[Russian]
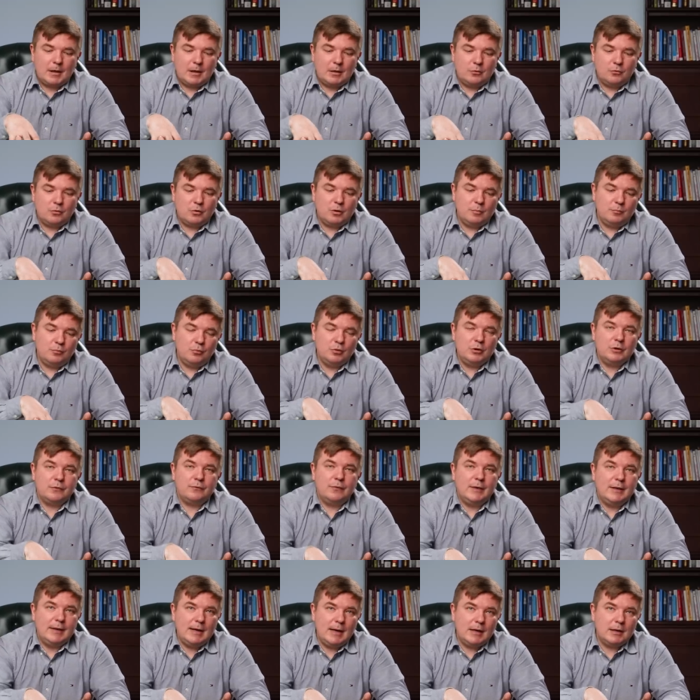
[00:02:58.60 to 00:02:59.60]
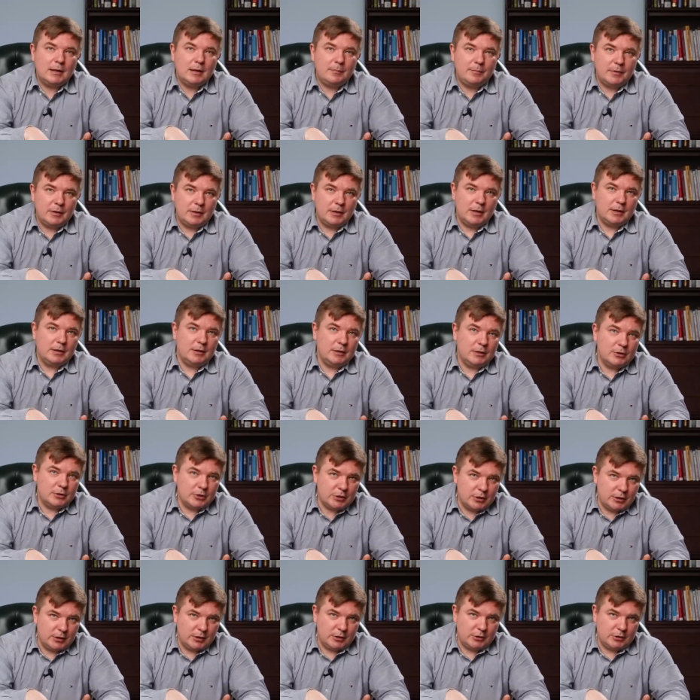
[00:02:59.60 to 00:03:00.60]
который будет влиять на принятие
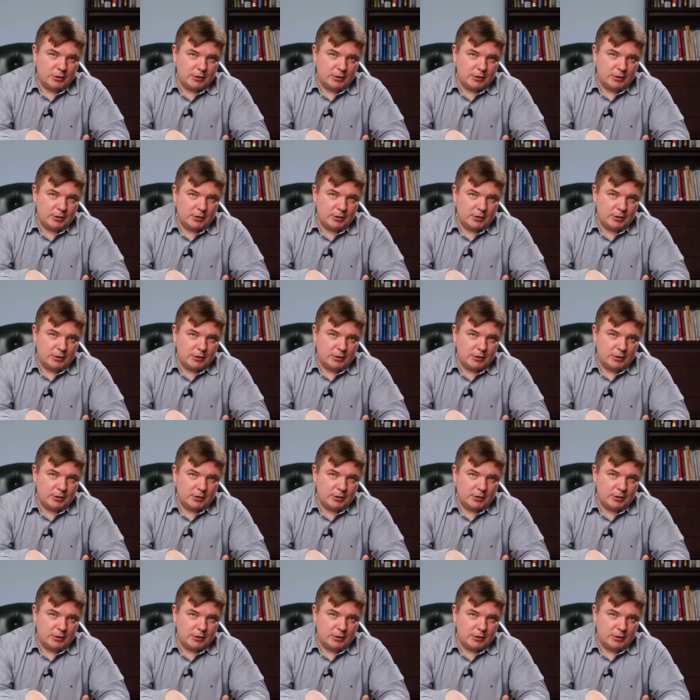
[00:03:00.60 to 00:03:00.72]
решения